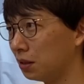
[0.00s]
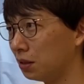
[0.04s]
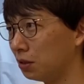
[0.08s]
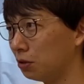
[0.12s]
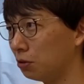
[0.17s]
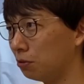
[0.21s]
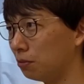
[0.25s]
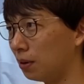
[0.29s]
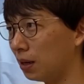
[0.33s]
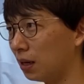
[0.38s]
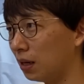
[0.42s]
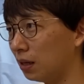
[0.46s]

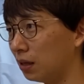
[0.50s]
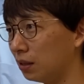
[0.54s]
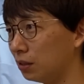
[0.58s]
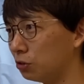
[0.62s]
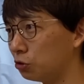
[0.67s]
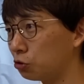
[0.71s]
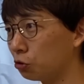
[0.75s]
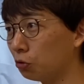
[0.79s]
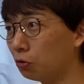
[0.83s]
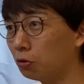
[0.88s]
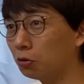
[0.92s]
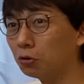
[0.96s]
要は
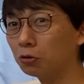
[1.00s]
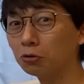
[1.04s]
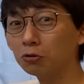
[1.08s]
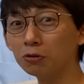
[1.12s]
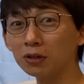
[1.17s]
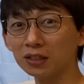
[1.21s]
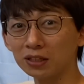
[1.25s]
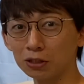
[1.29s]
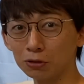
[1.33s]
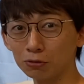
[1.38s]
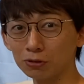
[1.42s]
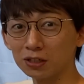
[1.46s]
情報漏
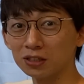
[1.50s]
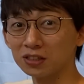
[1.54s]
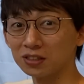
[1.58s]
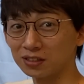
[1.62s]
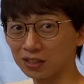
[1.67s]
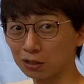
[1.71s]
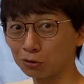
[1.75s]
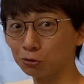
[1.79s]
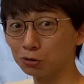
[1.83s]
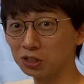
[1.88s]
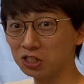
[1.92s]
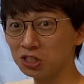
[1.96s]
洩ってよくあるんです
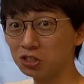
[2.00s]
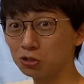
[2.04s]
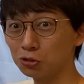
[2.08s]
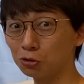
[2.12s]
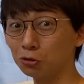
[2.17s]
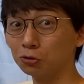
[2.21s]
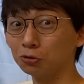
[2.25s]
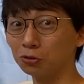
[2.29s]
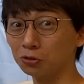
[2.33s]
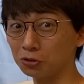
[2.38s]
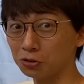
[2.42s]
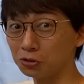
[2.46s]
けど、個人情
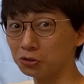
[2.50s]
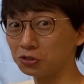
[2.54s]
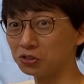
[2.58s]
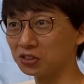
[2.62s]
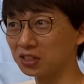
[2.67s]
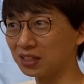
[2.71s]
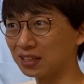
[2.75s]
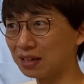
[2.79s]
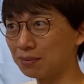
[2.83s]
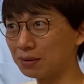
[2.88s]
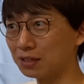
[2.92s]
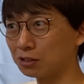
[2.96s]
報の流出っ
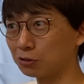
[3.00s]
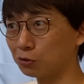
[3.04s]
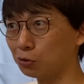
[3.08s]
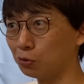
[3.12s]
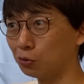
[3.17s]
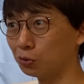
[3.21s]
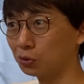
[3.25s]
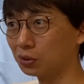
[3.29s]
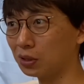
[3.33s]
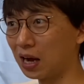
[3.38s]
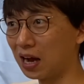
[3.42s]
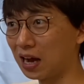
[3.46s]
てたまに
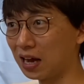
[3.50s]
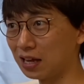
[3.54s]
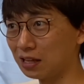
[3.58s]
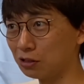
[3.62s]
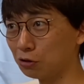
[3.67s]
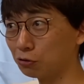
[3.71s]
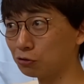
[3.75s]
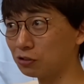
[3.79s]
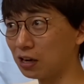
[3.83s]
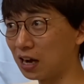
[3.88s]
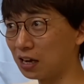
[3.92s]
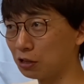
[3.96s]
こう
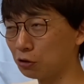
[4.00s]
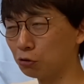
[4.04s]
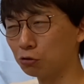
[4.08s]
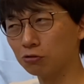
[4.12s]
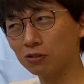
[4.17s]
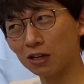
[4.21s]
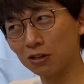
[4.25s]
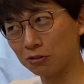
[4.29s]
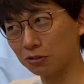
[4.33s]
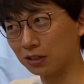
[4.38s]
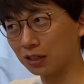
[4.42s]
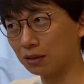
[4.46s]
よくあ
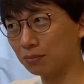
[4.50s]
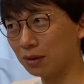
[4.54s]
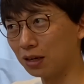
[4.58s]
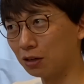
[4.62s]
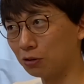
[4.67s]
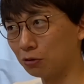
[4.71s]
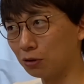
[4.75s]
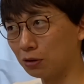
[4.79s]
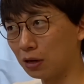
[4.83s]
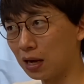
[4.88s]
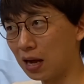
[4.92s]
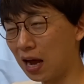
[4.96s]
るというか、ま
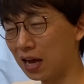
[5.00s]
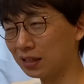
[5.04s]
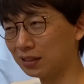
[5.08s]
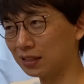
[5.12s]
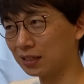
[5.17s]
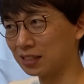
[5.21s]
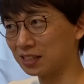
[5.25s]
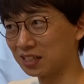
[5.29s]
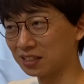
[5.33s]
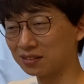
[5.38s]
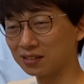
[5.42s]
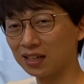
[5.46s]
あ、あっ
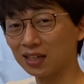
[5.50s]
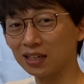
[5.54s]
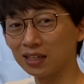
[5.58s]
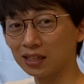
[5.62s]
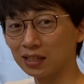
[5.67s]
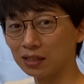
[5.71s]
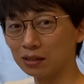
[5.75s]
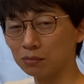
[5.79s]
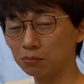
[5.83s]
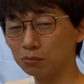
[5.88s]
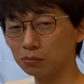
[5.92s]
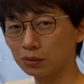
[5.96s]
たら謝
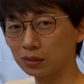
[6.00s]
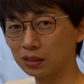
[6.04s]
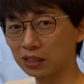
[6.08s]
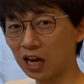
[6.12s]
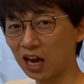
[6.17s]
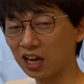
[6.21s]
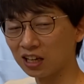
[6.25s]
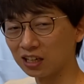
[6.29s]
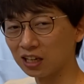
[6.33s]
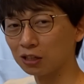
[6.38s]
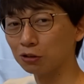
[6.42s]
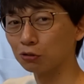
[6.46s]
罪
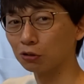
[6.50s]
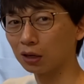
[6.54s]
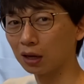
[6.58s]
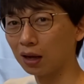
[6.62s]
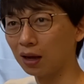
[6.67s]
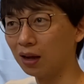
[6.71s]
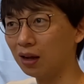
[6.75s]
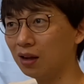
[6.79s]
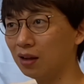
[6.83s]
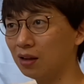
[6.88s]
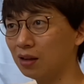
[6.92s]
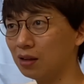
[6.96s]
会見と
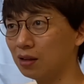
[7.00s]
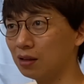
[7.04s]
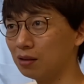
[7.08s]
か